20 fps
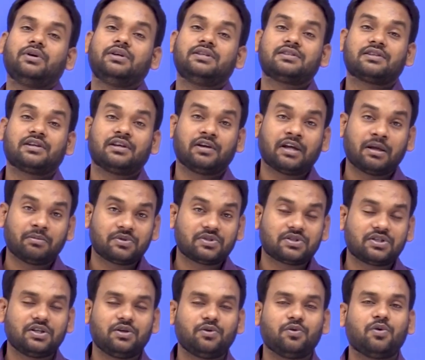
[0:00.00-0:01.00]
इस
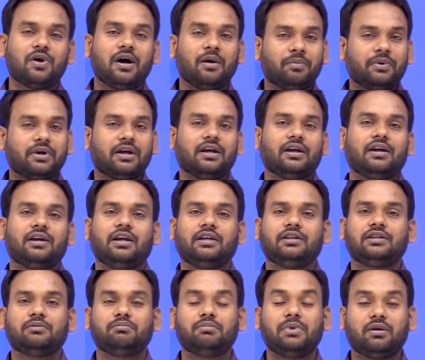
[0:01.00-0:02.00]
केमिस्ट्री को आपका
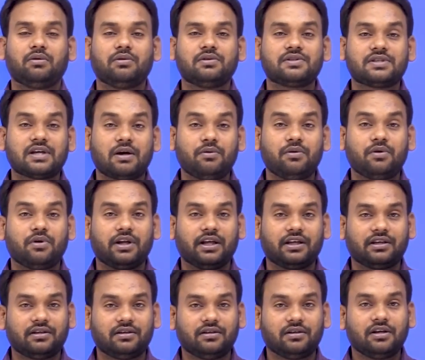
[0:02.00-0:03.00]
एकदम बिल्कुल साउंड और
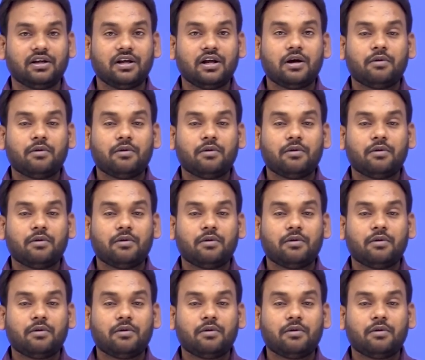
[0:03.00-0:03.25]
एक